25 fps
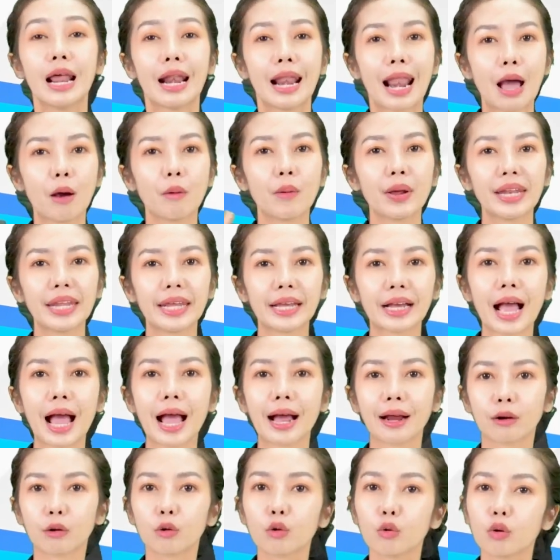แล้ววันนี้ค่ะ
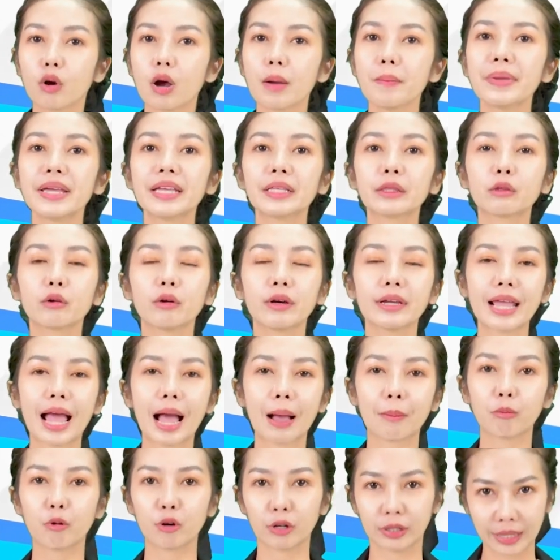ครูก็มีตัวอ
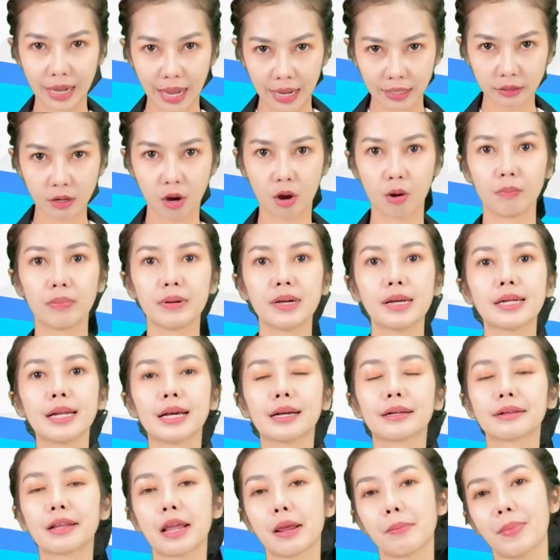ย่างผลงานของเพื่อน
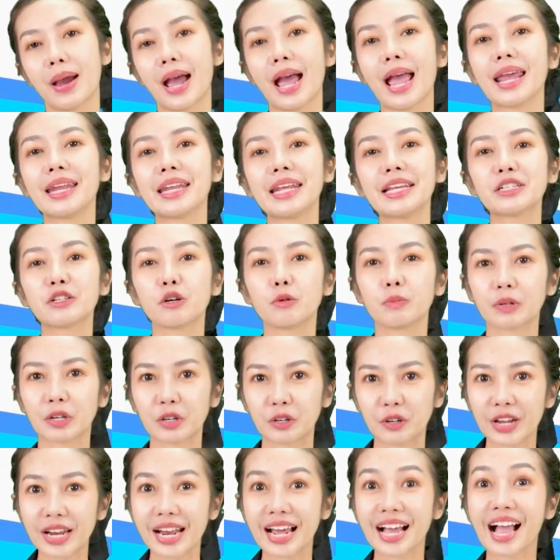นักเรียนมาให้ได้ชมกั
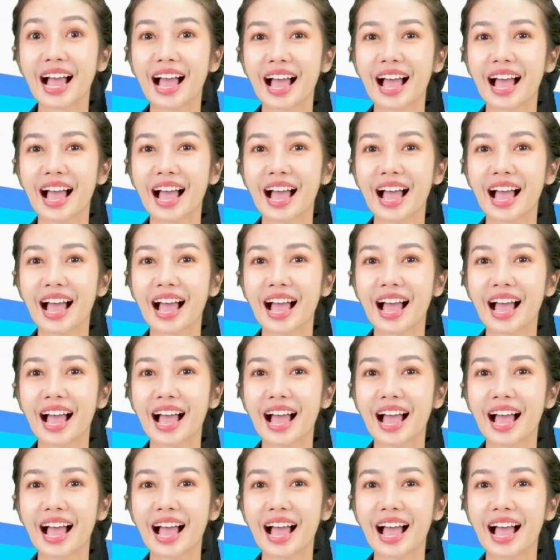นด้วยนะ